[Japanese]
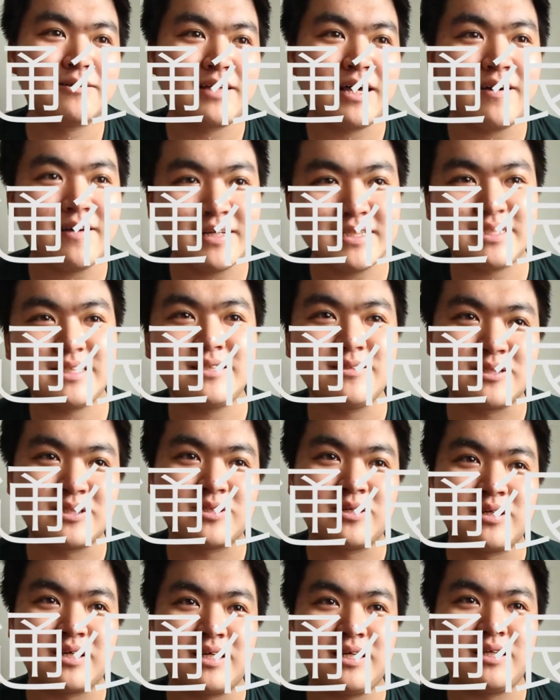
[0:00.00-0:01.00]
台湾人の
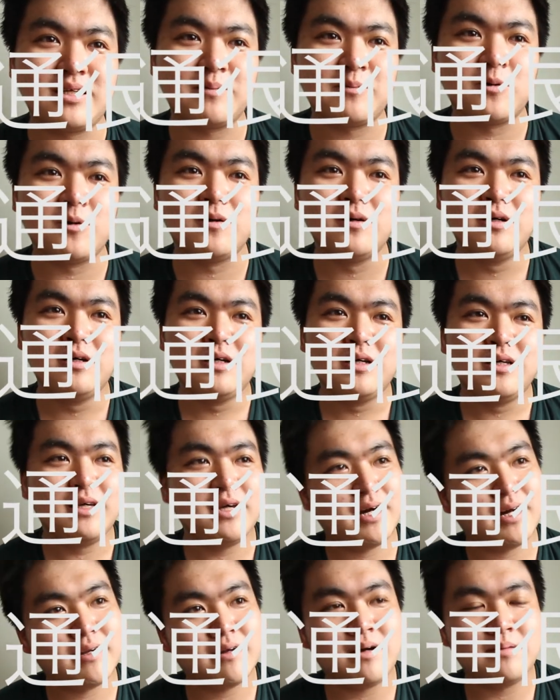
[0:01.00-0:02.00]
人に聞いても「
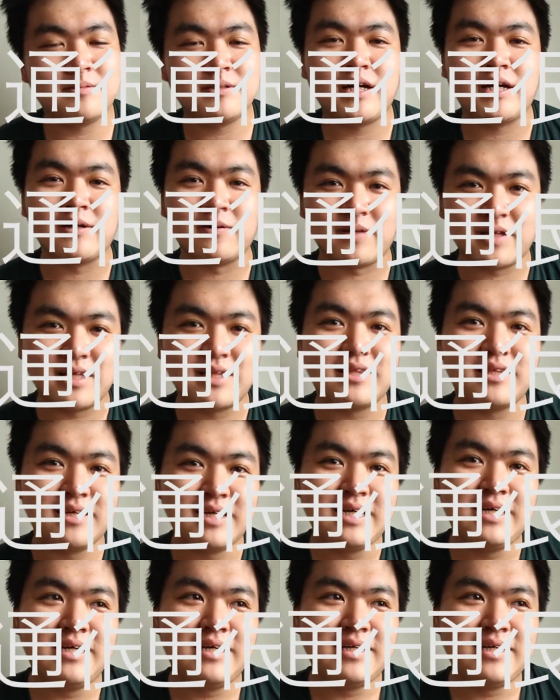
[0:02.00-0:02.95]
いや、あれは危ないよね」って。